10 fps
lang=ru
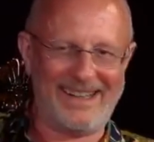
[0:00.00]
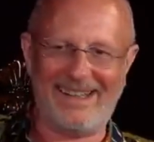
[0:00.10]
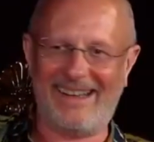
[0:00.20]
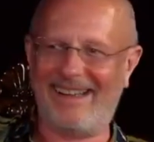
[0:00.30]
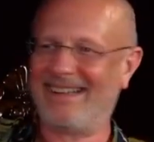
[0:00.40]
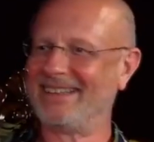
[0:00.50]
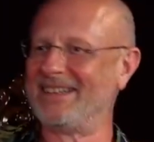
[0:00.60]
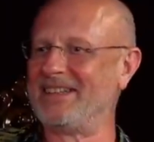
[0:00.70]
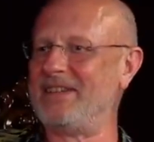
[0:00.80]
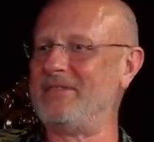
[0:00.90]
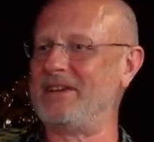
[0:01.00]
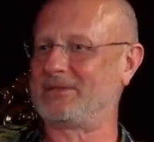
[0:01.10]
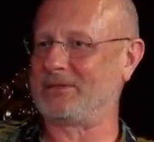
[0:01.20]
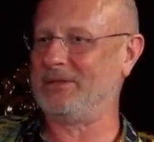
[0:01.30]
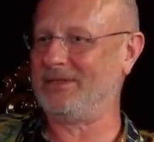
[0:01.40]
не залез газету. На
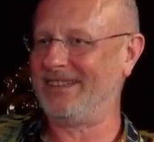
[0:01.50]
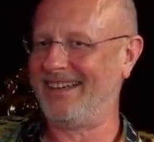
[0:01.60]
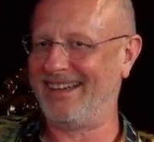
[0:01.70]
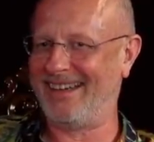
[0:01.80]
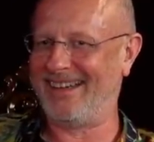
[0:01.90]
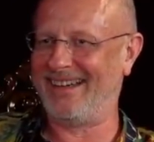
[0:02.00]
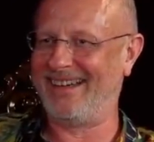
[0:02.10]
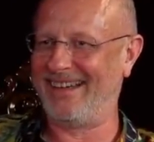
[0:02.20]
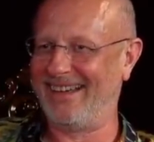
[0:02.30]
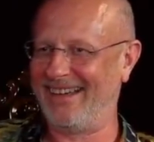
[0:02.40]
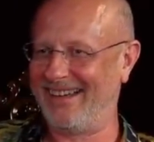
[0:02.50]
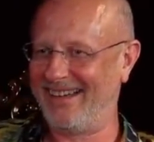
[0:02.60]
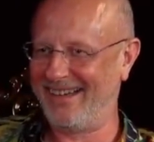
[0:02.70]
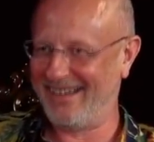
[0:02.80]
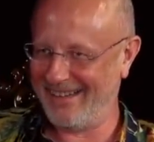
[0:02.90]
невесту. Газету не порвал и накакал
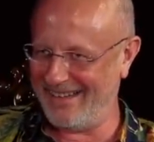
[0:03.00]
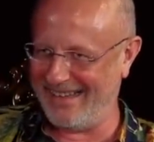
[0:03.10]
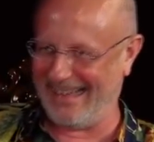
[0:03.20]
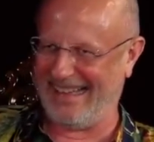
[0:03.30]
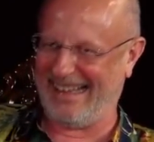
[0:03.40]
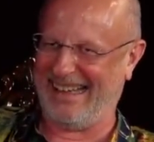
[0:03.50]
так, и ушел. Вот,